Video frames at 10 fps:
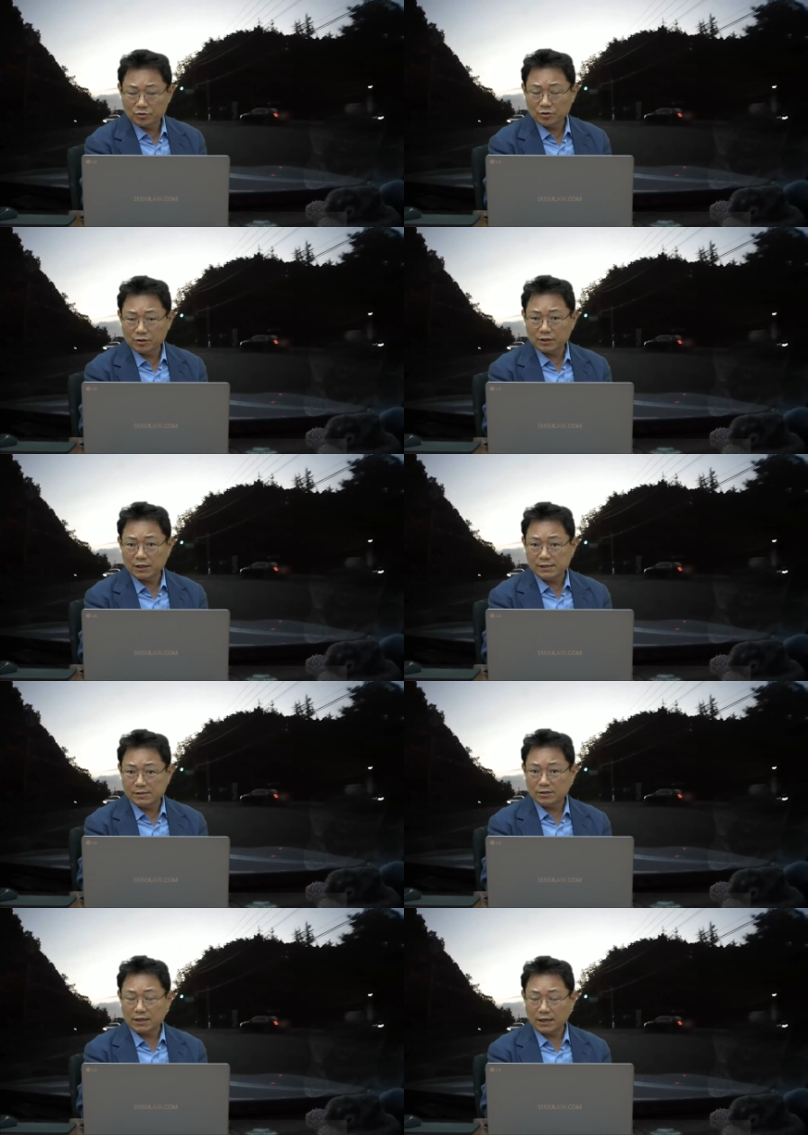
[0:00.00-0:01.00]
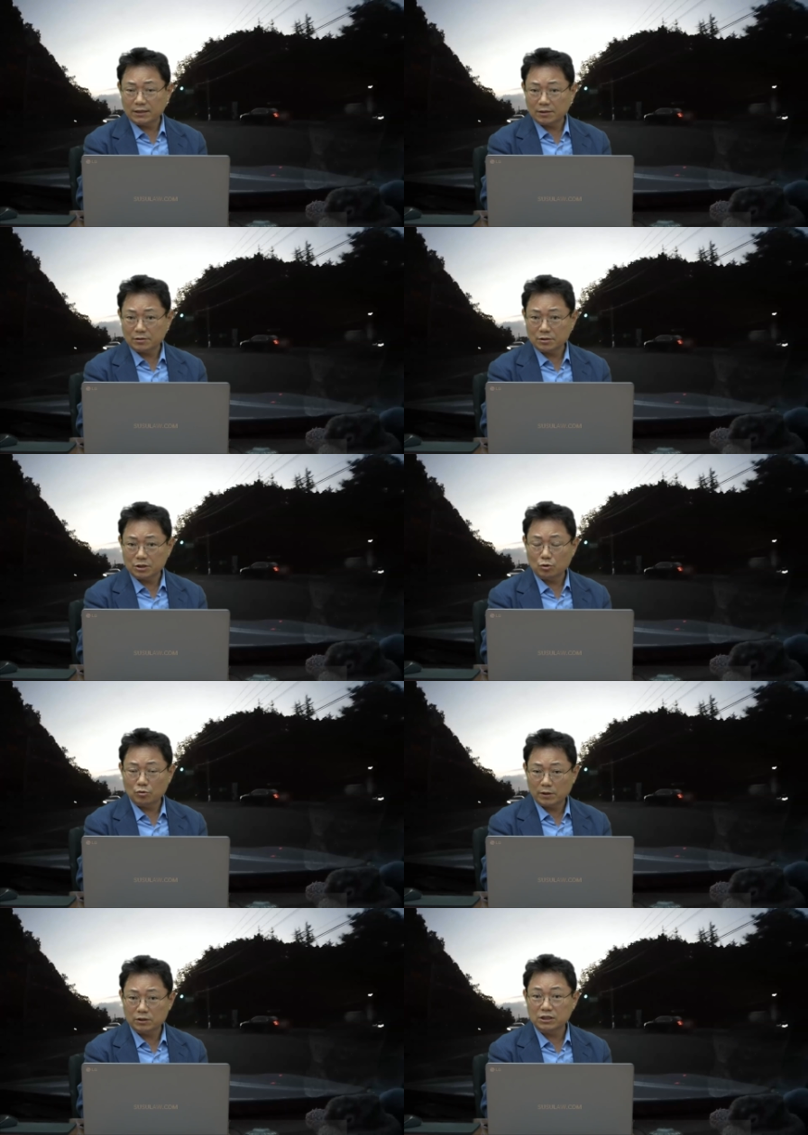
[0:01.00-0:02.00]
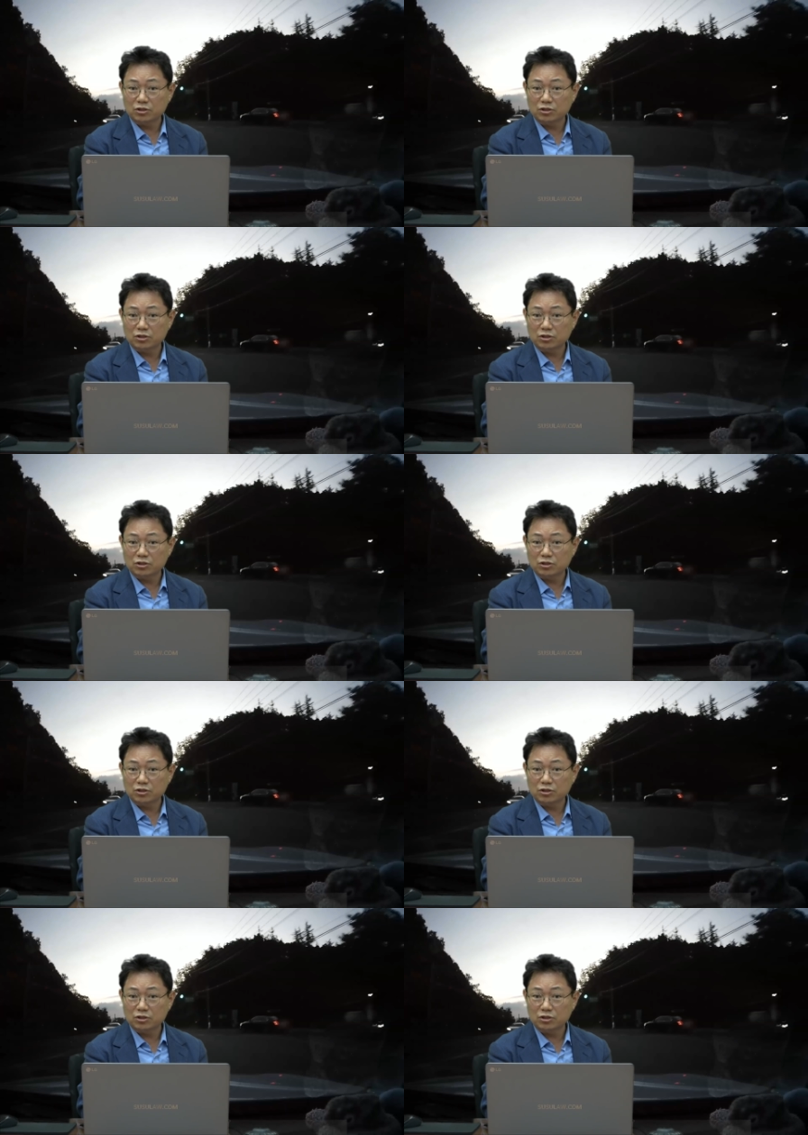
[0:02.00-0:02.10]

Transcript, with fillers: 물론 그때 일정제 안 했다고 해서 신호위반,